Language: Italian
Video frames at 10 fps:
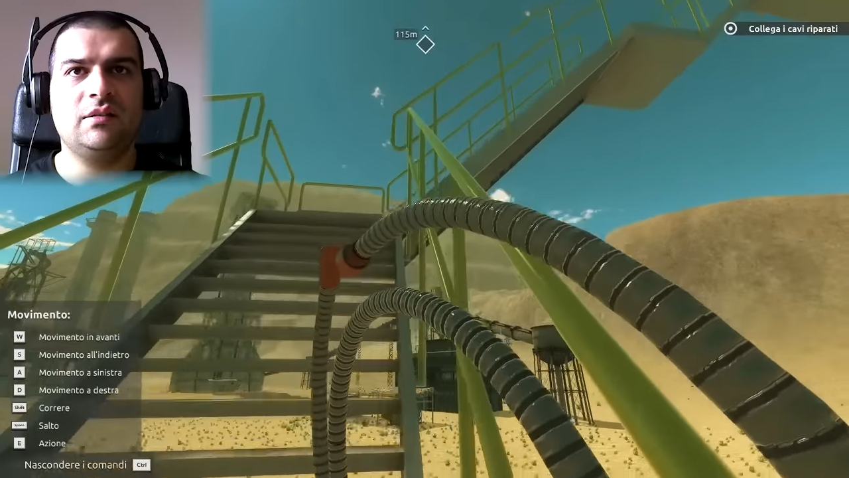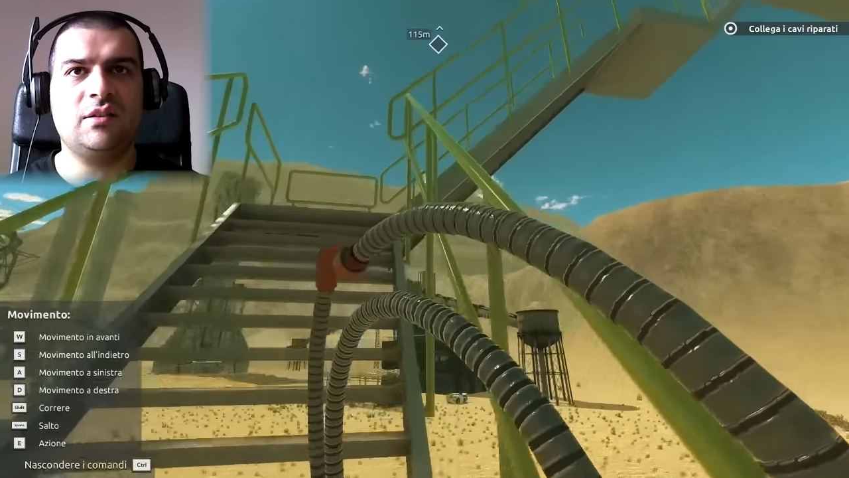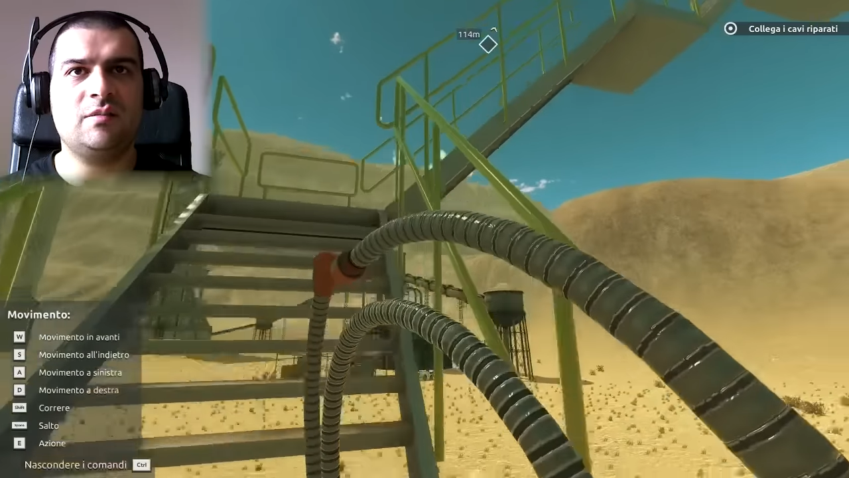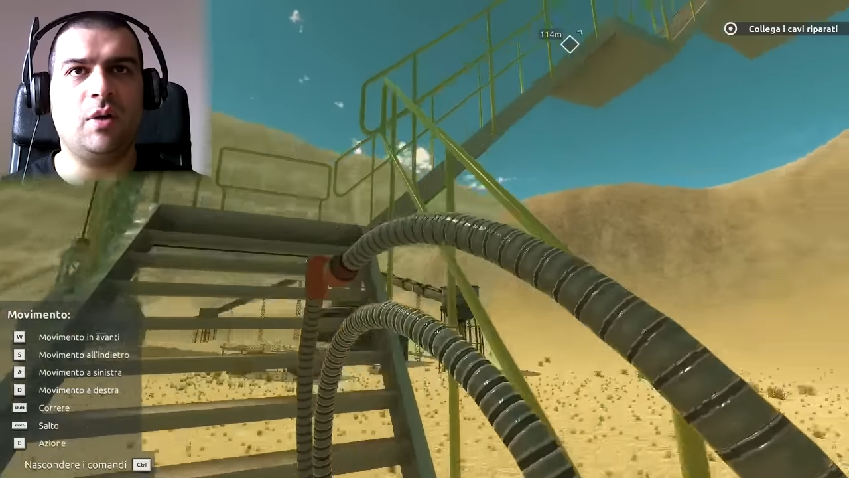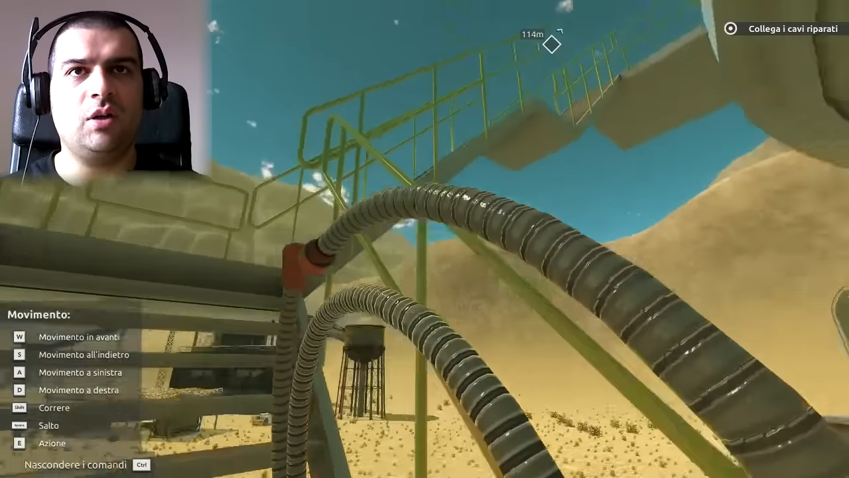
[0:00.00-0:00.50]

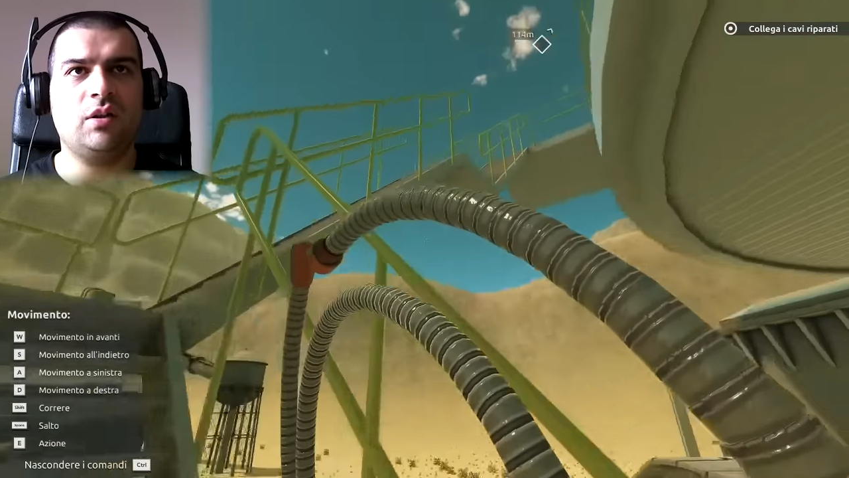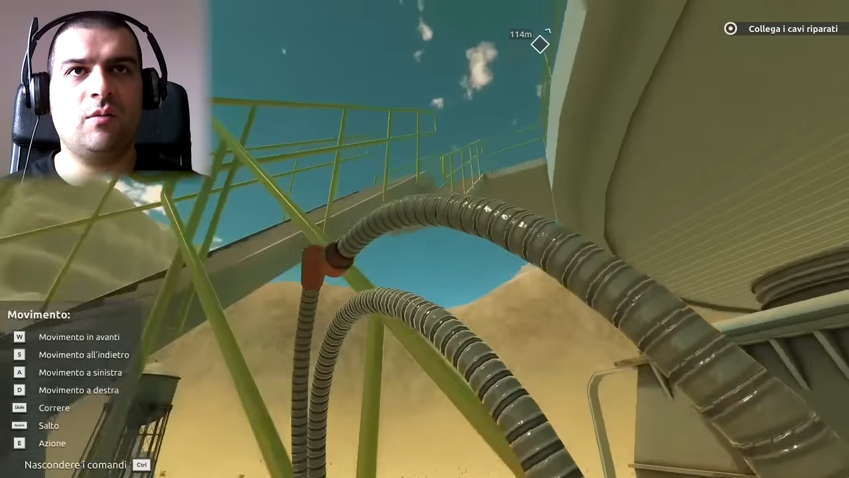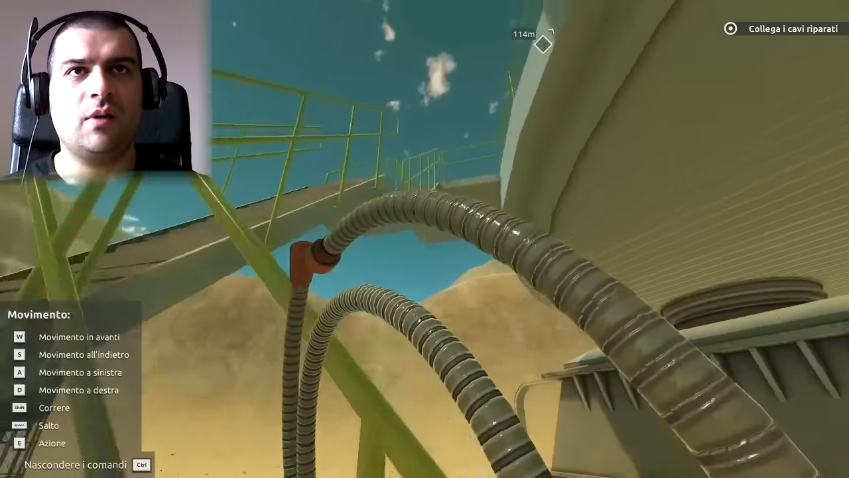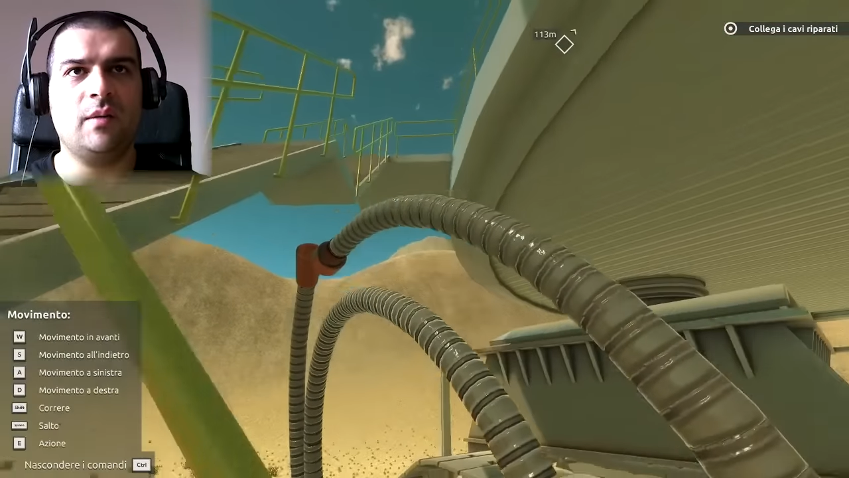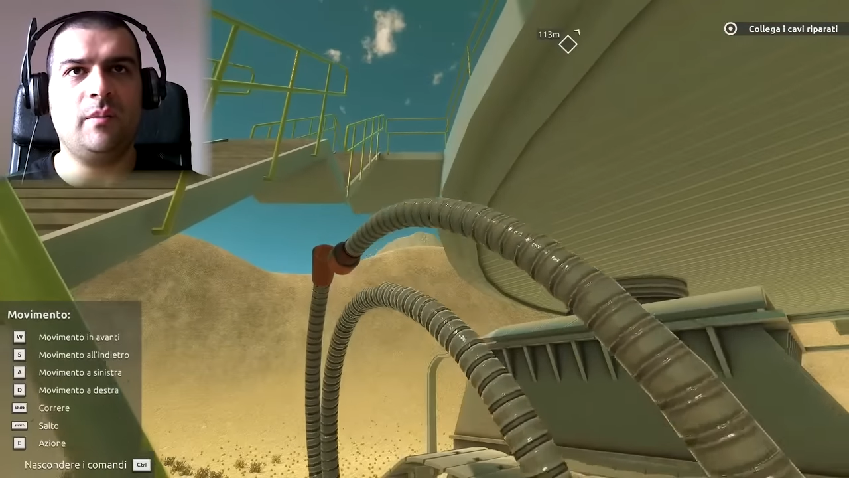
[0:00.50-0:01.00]
si smonta
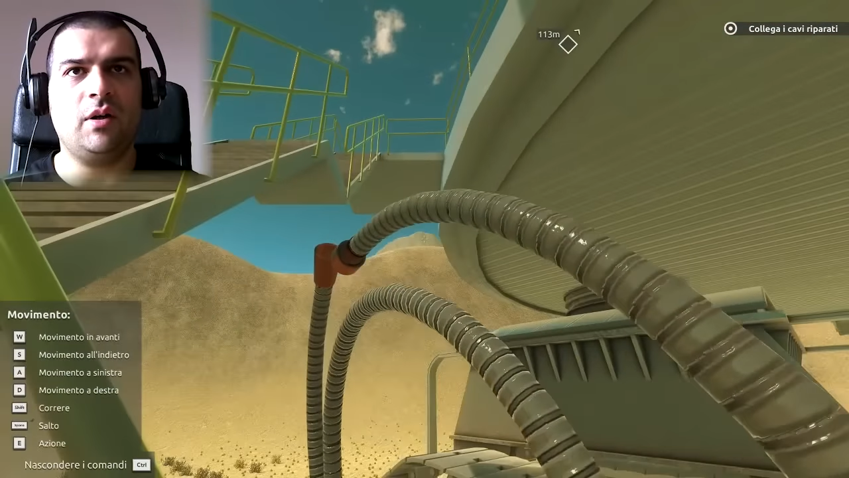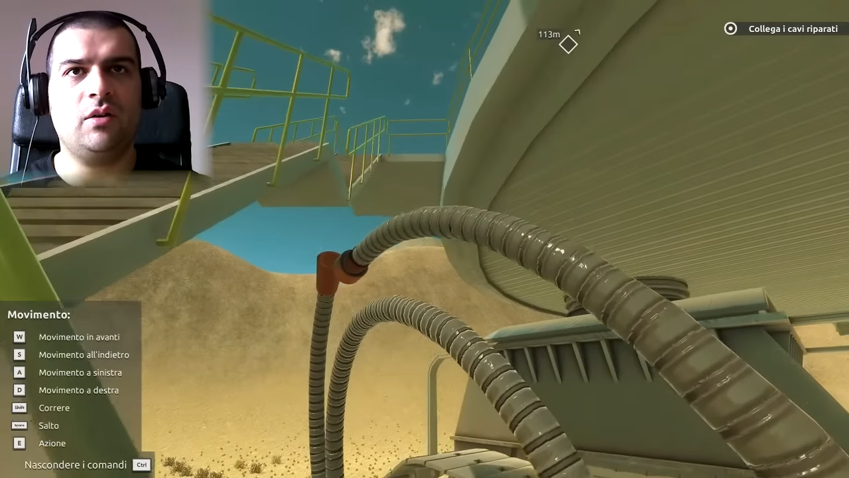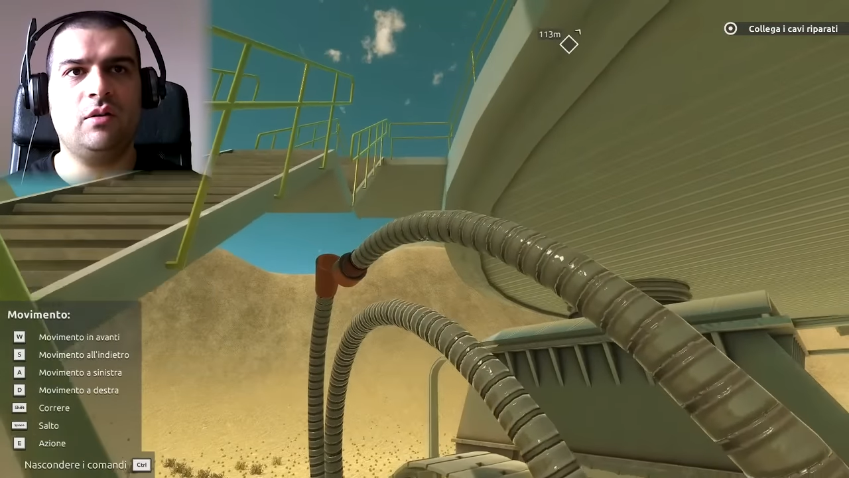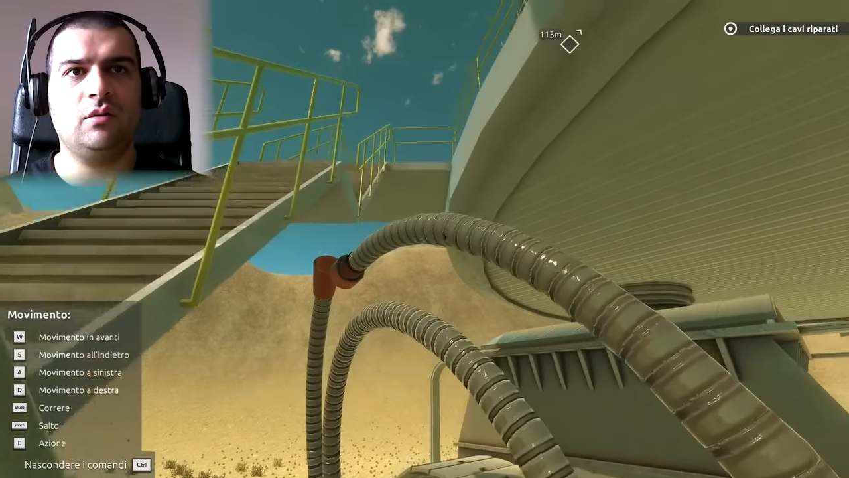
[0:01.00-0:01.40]
in qualche modo?